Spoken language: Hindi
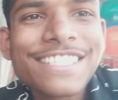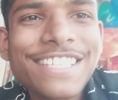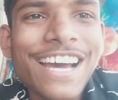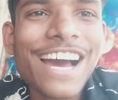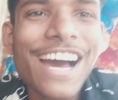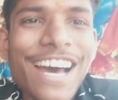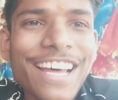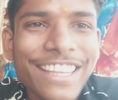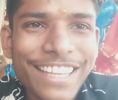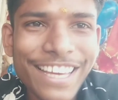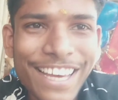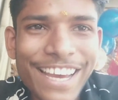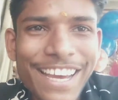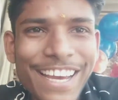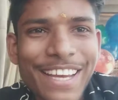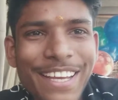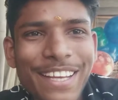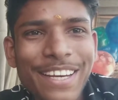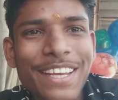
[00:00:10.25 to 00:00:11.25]
चाहत
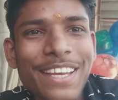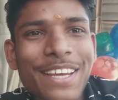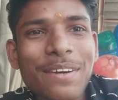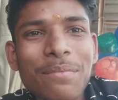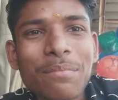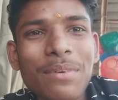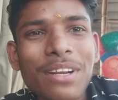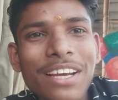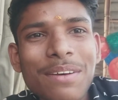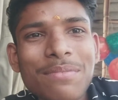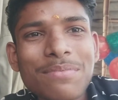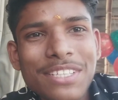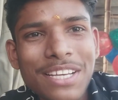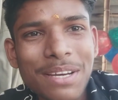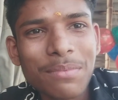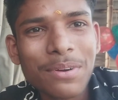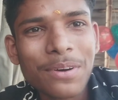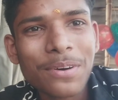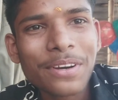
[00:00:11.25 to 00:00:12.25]
है इनकी उम्र कम से
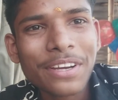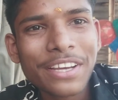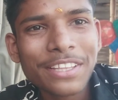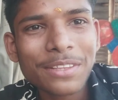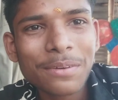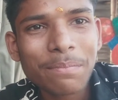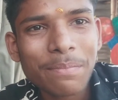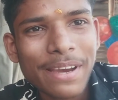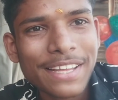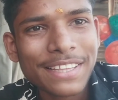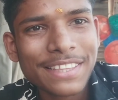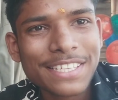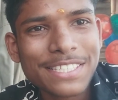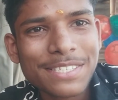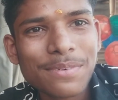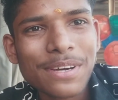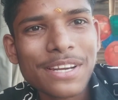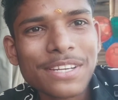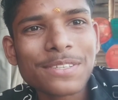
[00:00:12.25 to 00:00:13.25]
कम ना होगी तो
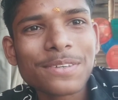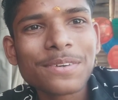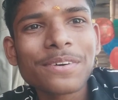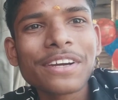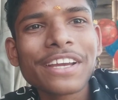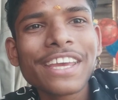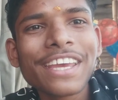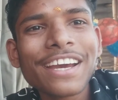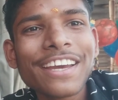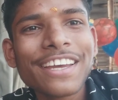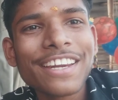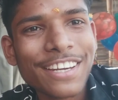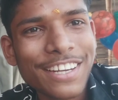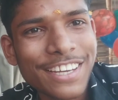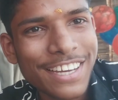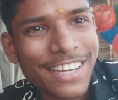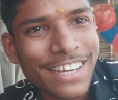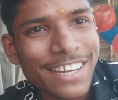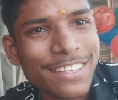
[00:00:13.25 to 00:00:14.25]
35 वर्ष होगी या
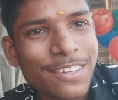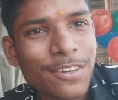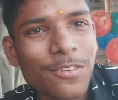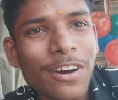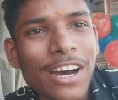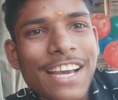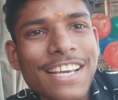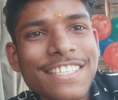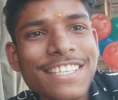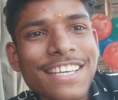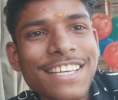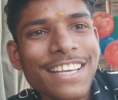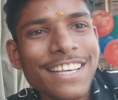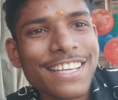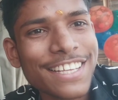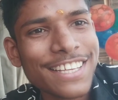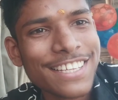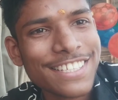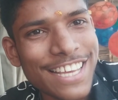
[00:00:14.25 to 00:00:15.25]
इनका ख्वाहिश है कि
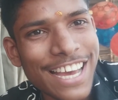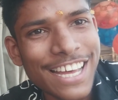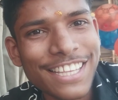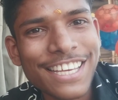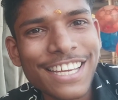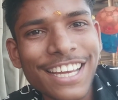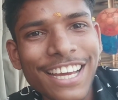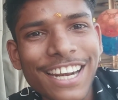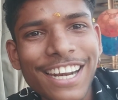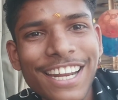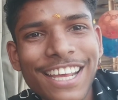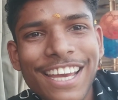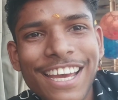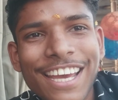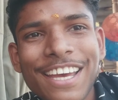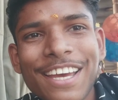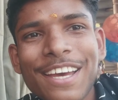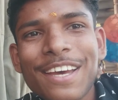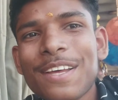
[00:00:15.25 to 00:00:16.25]
इनकी शादी करनी
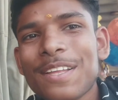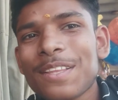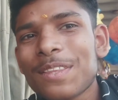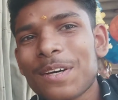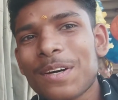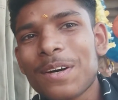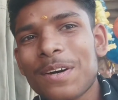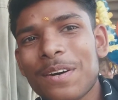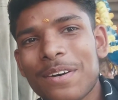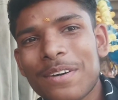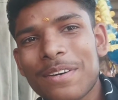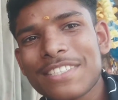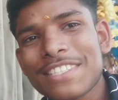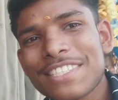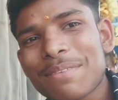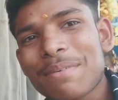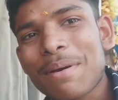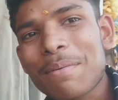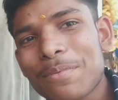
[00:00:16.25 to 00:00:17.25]
है तो
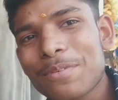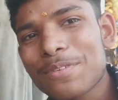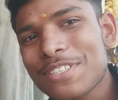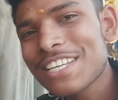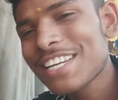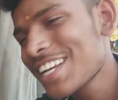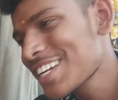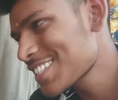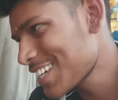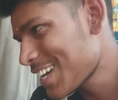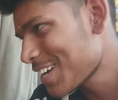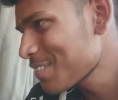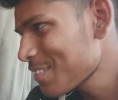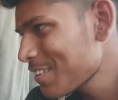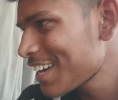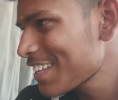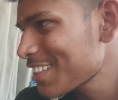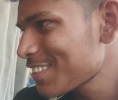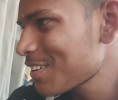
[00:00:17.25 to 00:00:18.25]
इनसे मैं पूछना
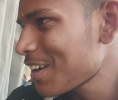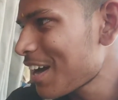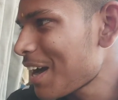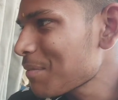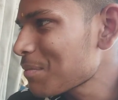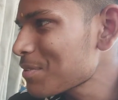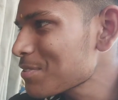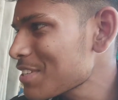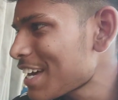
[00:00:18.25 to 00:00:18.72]
चाहूँगा तो आपको